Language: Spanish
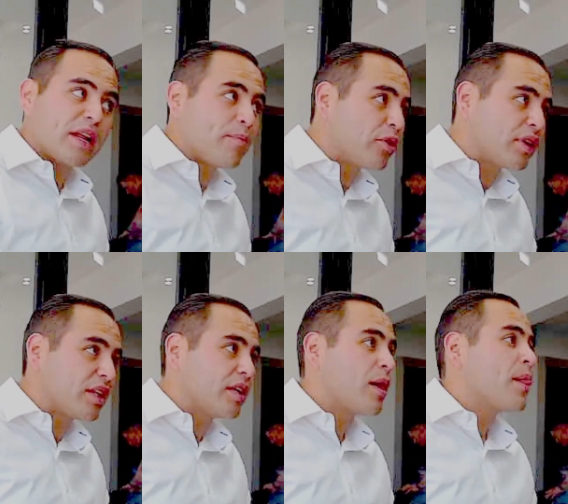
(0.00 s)

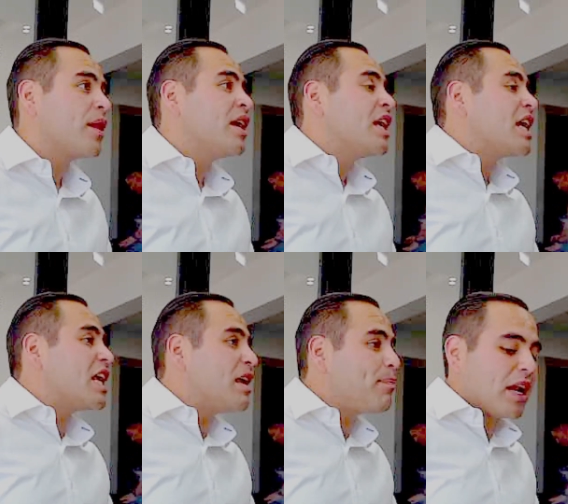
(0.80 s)
importante.
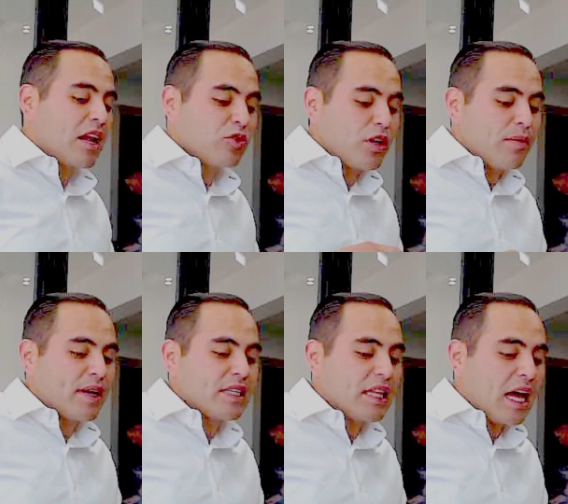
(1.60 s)
Y para las
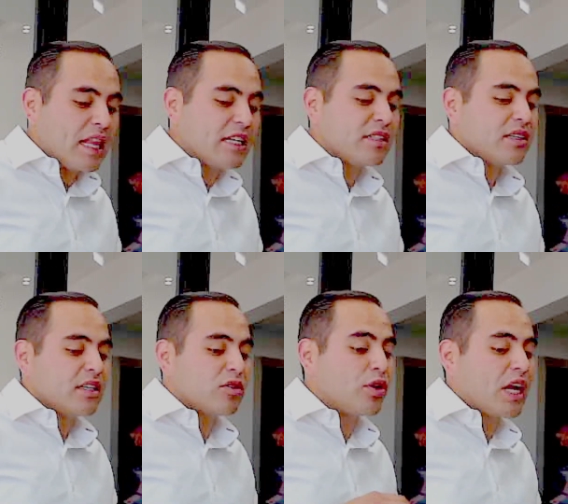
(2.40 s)
universidades,
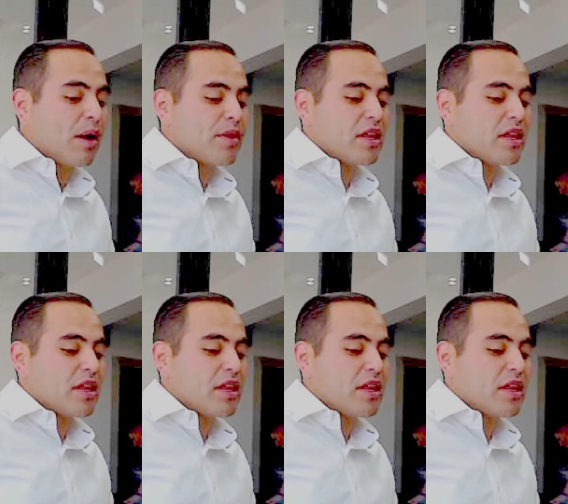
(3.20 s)
únicamente